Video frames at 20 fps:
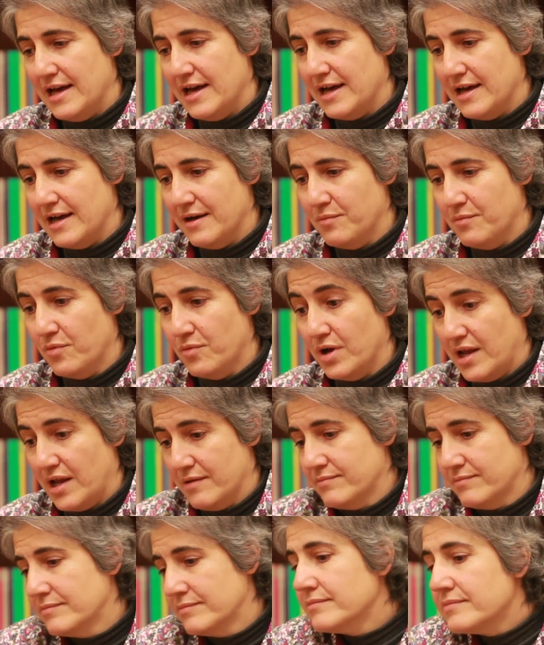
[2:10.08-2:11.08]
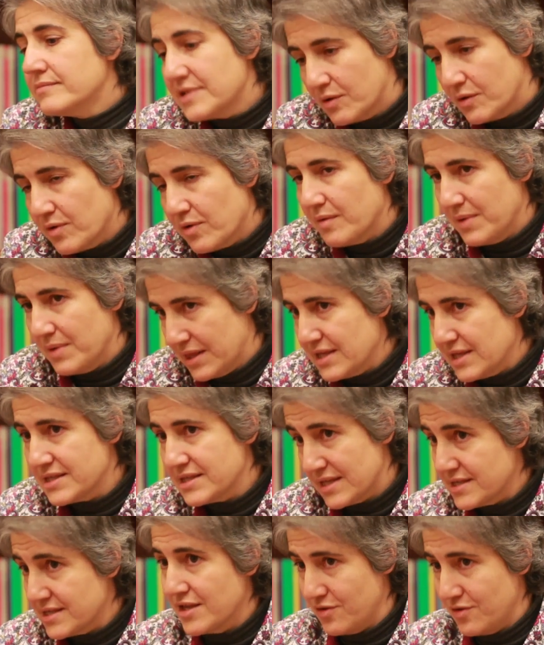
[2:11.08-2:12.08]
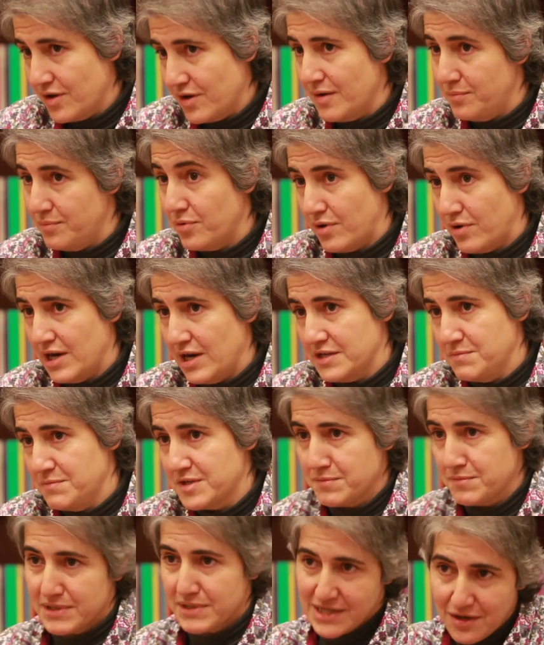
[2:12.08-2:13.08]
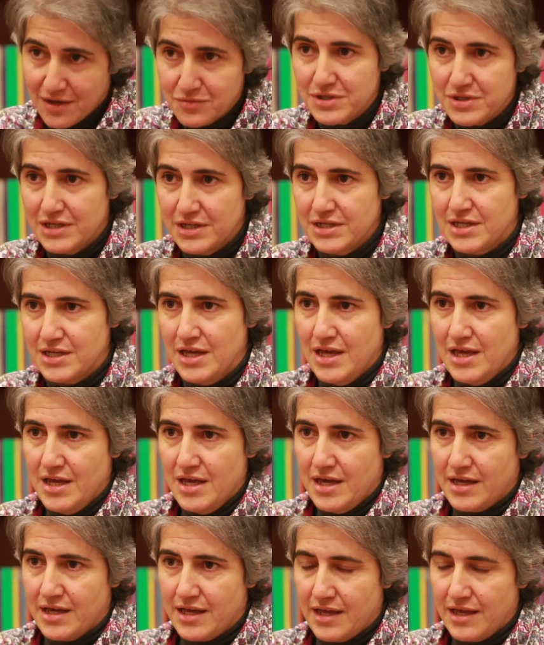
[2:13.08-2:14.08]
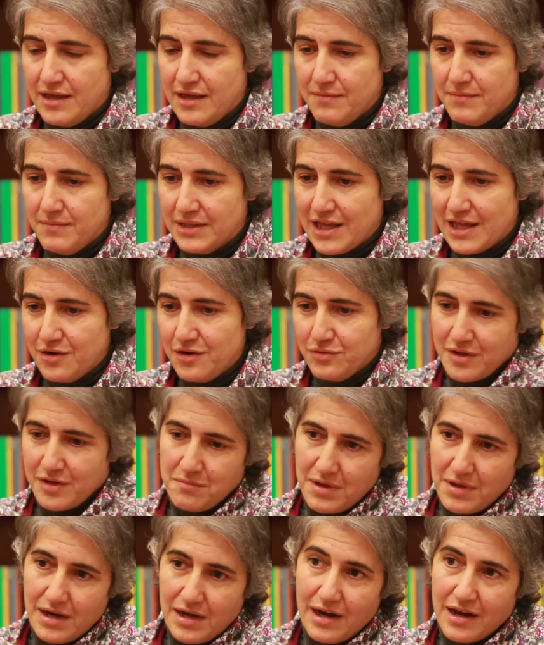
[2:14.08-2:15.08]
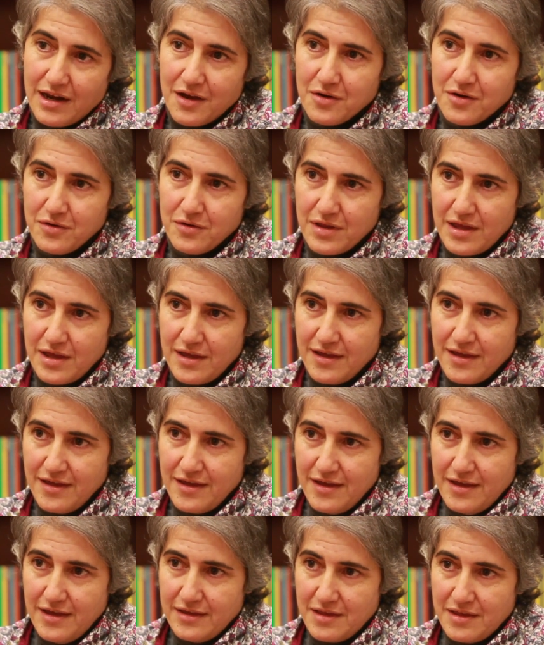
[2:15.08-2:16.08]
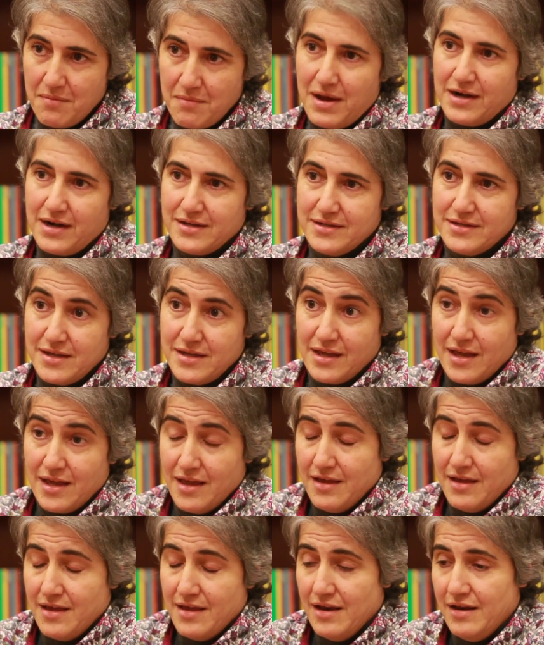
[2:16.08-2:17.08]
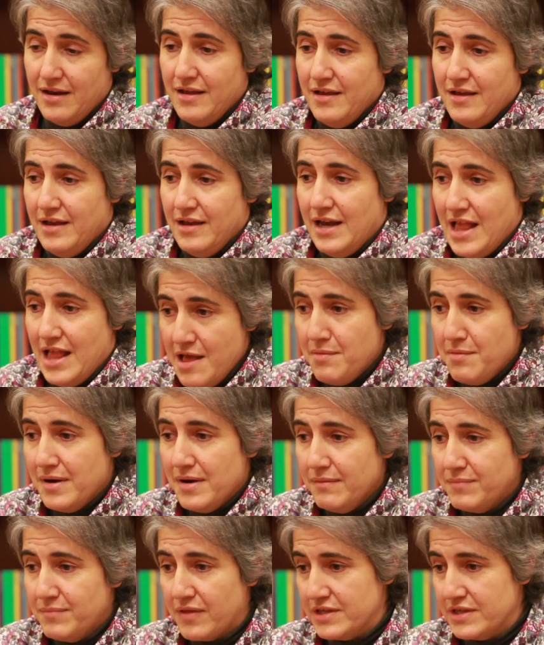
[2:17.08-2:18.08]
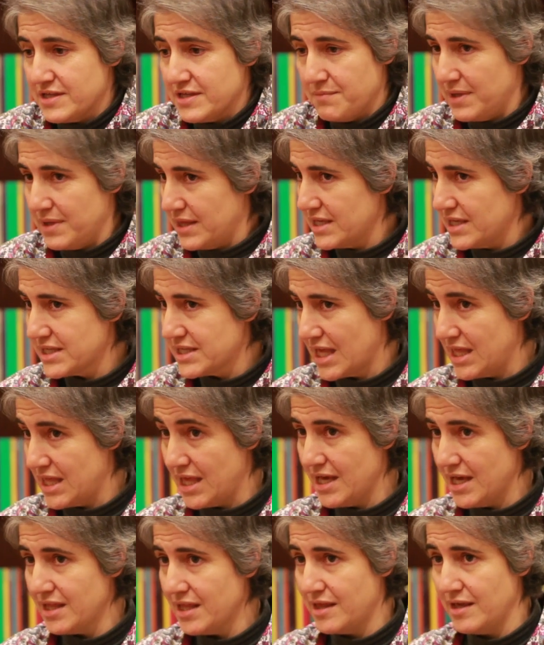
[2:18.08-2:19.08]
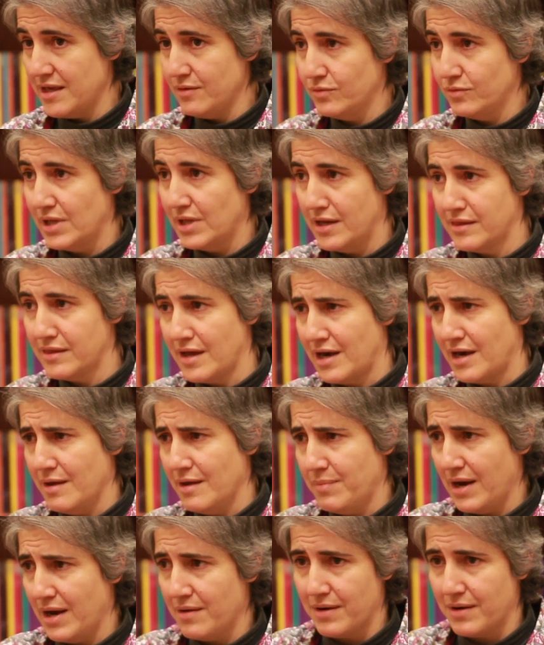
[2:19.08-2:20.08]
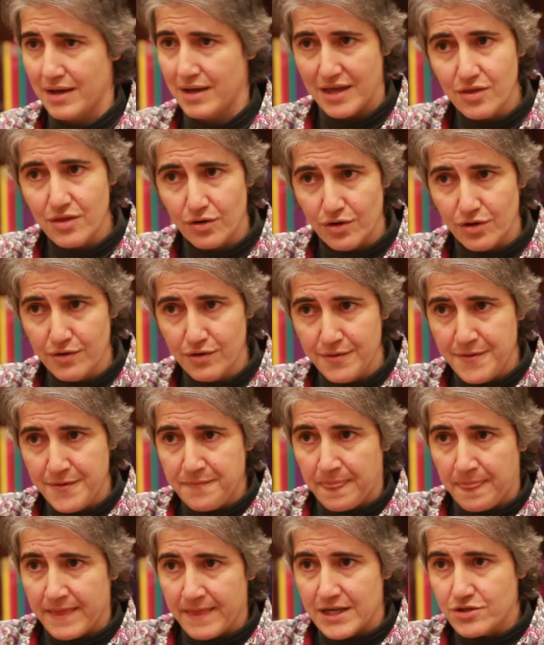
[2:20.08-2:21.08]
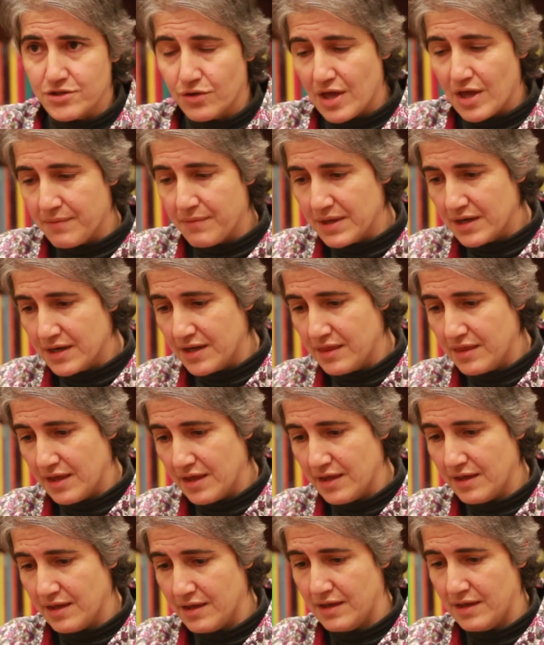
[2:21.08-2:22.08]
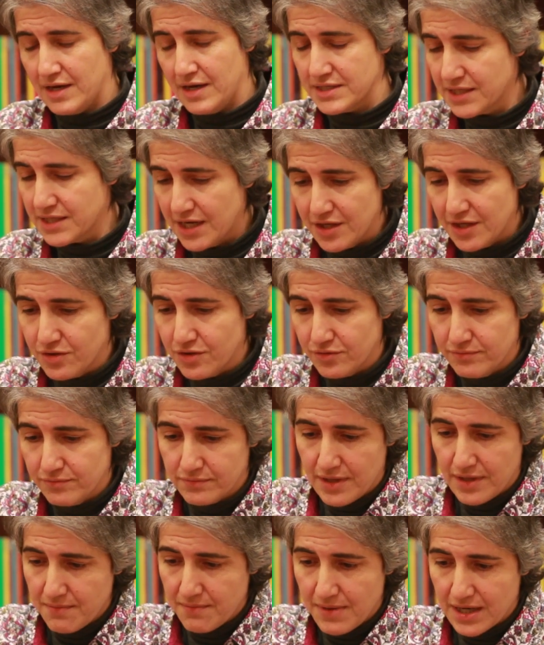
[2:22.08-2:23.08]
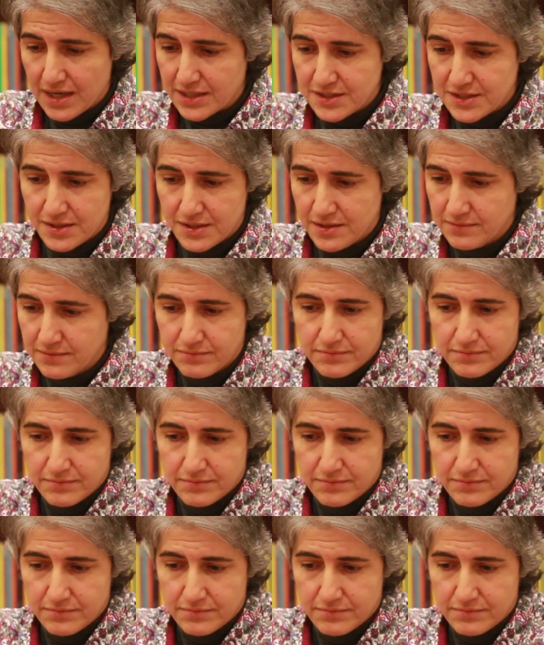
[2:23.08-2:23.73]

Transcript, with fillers: ah, muere seguramente esta señora por las mismas causas que mataron también al hijo de, de Marx y que él le lleva precisamente esta idea de utilizar la palabra ídolo. Esto ya viene del escrito que Marx